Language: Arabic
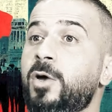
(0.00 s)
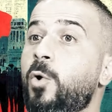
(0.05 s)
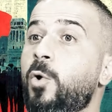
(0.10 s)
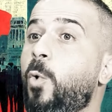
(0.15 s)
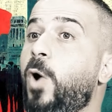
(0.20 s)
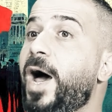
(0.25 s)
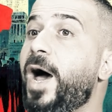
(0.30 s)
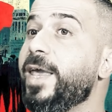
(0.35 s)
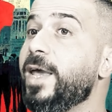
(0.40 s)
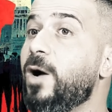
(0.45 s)

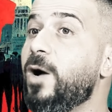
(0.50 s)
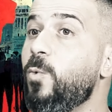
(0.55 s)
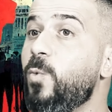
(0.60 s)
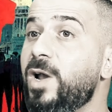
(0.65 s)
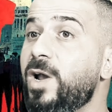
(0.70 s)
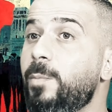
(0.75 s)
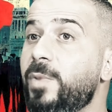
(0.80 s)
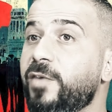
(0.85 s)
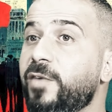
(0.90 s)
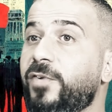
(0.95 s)
وهاي
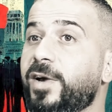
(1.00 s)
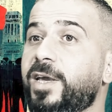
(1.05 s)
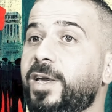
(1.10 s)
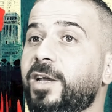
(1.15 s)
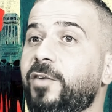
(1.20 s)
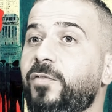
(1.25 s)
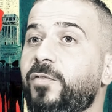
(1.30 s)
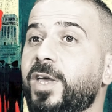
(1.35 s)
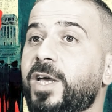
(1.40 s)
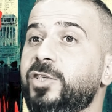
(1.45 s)
أول ما
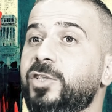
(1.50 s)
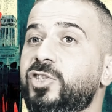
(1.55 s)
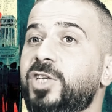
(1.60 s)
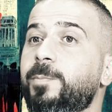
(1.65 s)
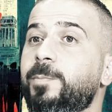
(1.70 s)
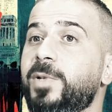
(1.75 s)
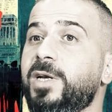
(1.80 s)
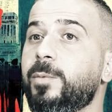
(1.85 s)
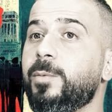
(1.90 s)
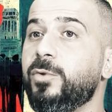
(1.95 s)
يفكر فيها
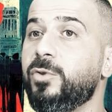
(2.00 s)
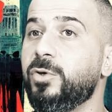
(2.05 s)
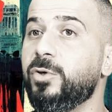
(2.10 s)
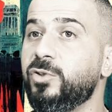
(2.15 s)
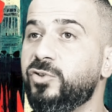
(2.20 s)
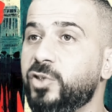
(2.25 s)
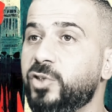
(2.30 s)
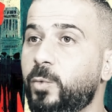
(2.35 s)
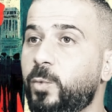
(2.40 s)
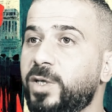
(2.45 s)
الشاب اللي بده
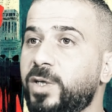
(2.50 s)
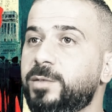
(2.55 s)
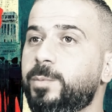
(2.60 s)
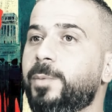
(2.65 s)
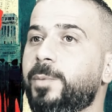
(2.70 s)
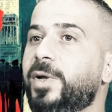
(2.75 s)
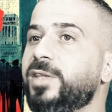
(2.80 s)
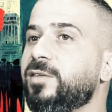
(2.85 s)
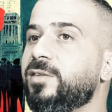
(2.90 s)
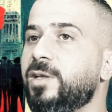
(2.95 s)
يتجوز
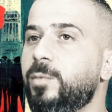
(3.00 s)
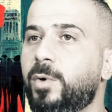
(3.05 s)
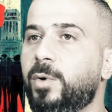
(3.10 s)
ببطل